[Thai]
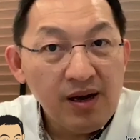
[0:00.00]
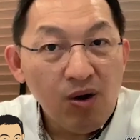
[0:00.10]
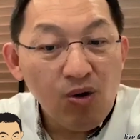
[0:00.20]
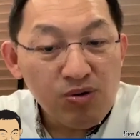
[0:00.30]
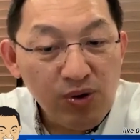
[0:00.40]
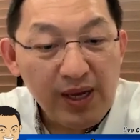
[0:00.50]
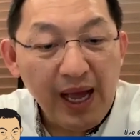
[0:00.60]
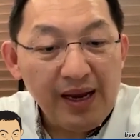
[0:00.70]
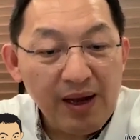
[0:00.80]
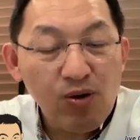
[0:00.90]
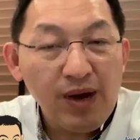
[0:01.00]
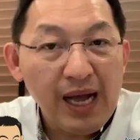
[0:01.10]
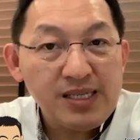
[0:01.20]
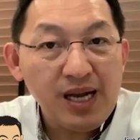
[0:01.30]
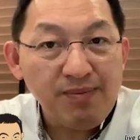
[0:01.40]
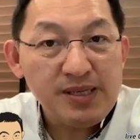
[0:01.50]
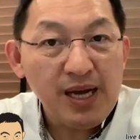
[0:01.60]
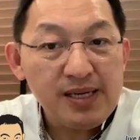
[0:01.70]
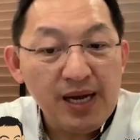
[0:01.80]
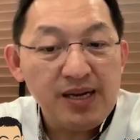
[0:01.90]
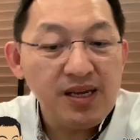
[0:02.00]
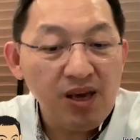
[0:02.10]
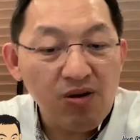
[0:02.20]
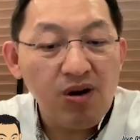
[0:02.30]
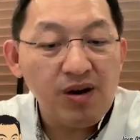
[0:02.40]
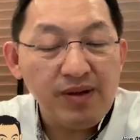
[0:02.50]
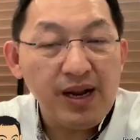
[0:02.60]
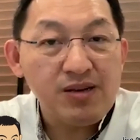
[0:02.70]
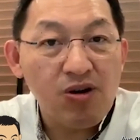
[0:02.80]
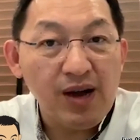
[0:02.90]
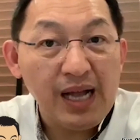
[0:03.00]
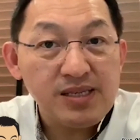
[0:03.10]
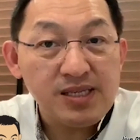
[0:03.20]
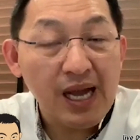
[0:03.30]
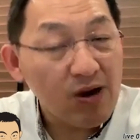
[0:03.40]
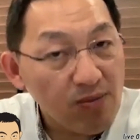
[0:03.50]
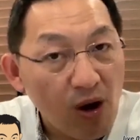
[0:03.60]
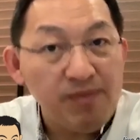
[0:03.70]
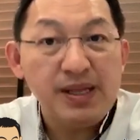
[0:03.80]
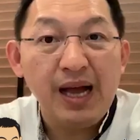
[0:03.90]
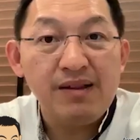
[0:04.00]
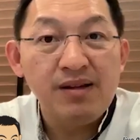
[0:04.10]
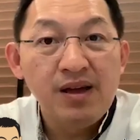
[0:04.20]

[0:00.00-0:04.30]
องค์หน่วยงานในองค์การสหประชาชาติที่เกี่ยวข้องกับทางด้านของการศึกษาก็บอกเหมือนกัน